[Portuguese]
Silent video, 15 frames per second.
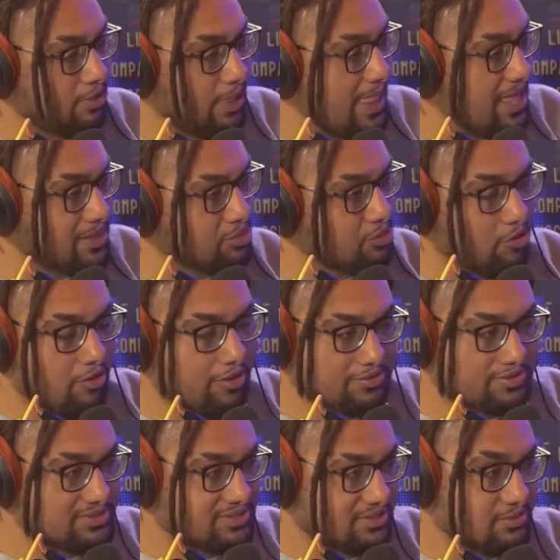aleatória,
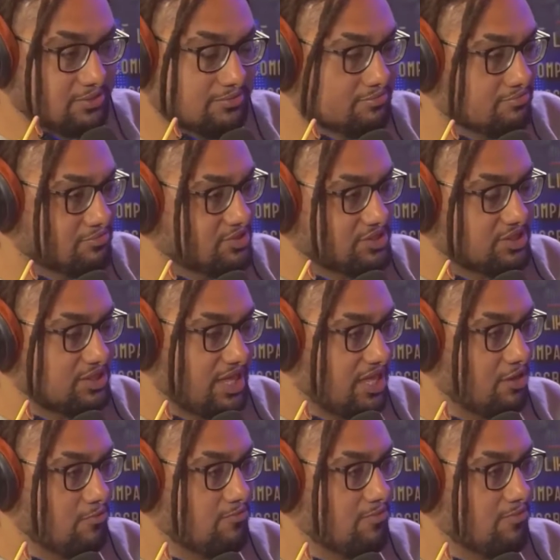assim. Não se tem não uma...